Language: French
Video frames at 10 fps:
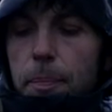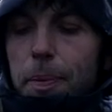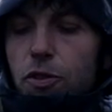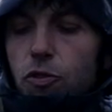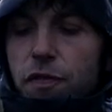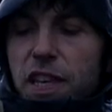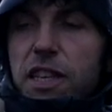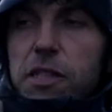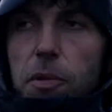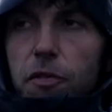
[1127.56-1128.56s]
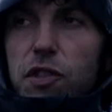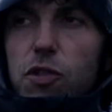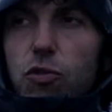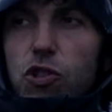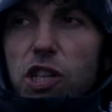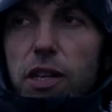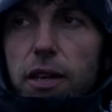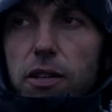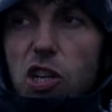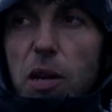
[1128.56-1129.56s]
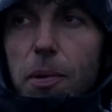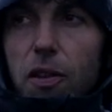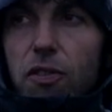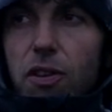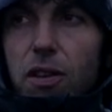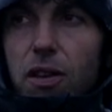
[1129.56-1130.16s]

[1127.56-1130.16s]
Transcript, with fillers: a pas de vieillissement physiologique chez les plantes